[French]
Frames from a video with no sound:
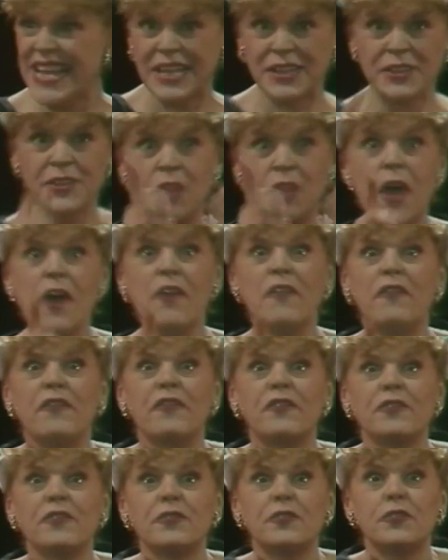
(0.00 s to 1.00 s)
9
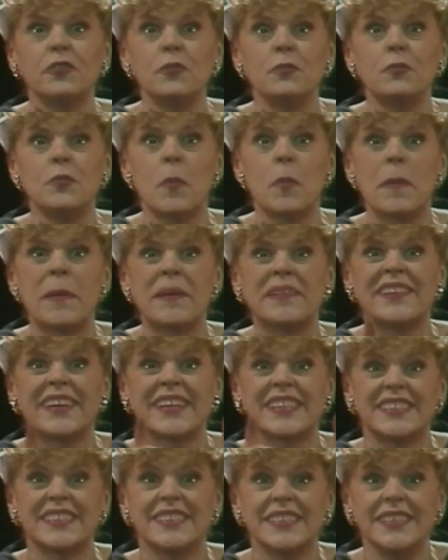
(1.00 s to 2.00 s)
tubes de bonne
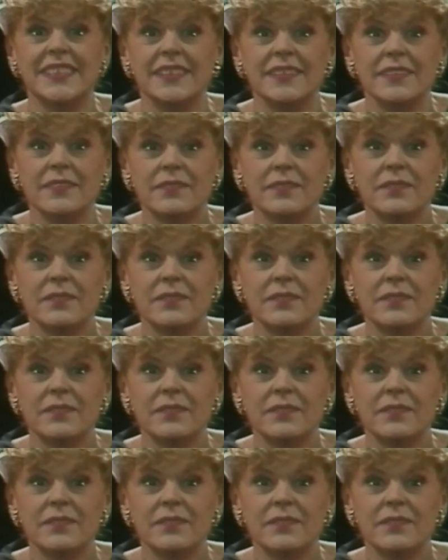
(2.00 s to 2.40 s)
varicides.